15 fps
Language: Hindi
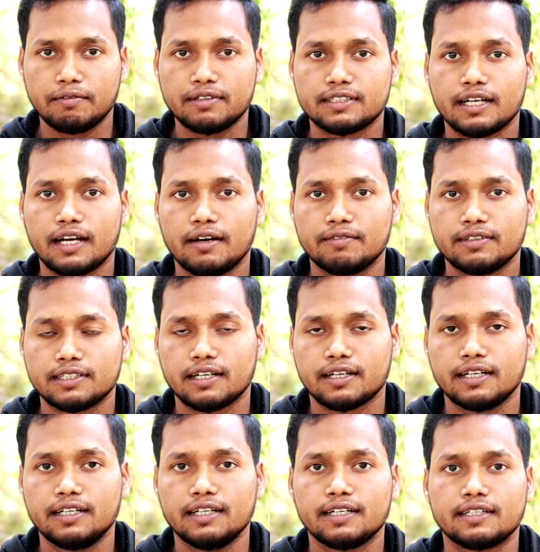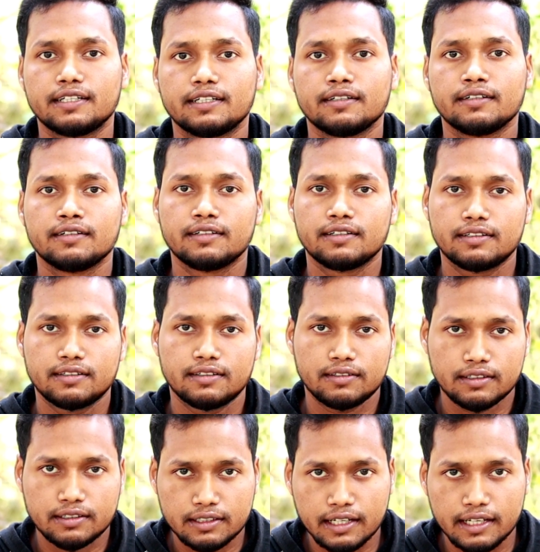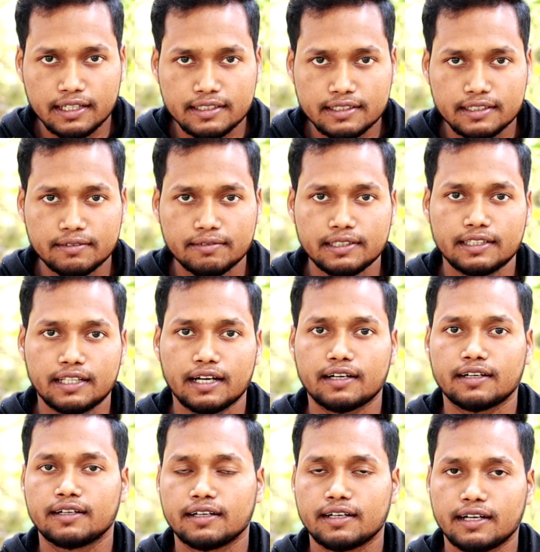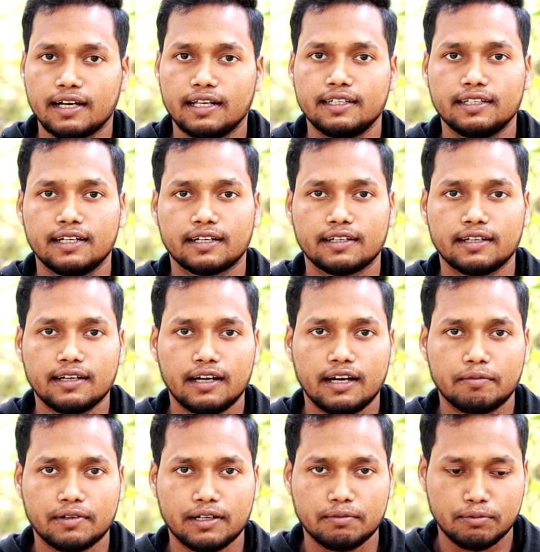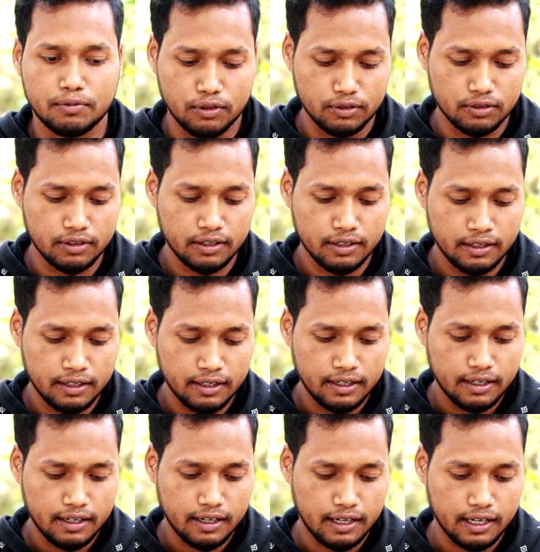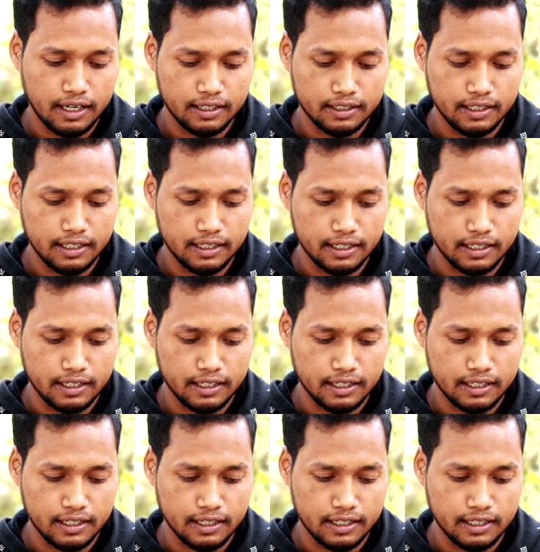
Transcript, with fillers: हमेशा हमेशा के लिए टेन जी तक खाली रखना आपका फ़ोन हैंग नहीं